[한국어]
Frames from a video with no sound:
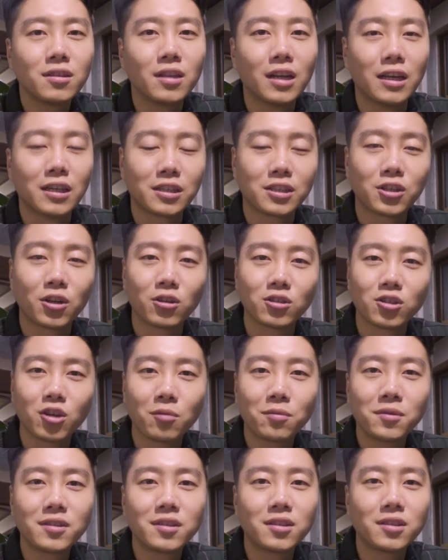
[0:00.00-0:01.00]
네, 그런
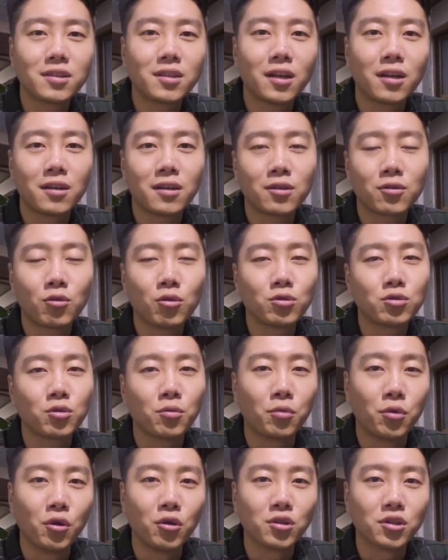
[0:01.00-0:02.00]
서비스라고 좀
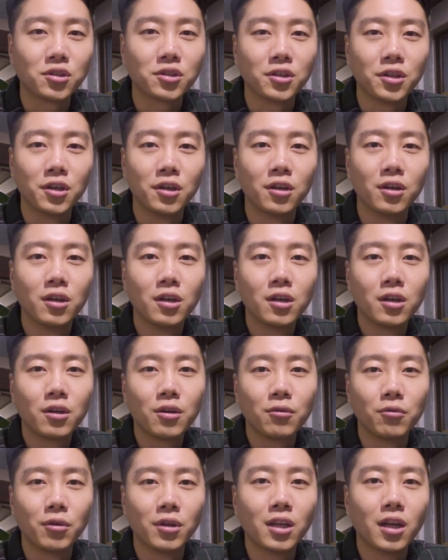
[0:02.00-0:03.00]
보여졌어요.
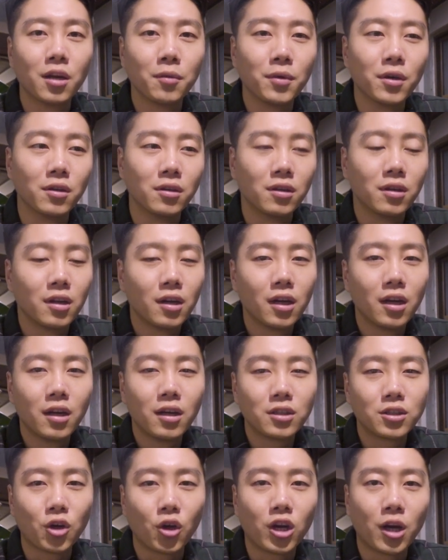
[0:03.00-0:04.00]
왜냐하면
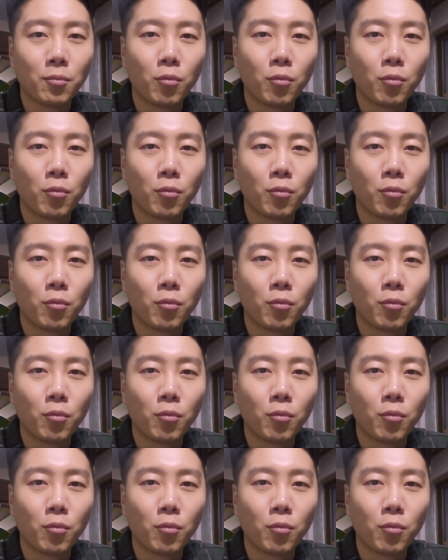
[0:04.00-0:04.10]
저희가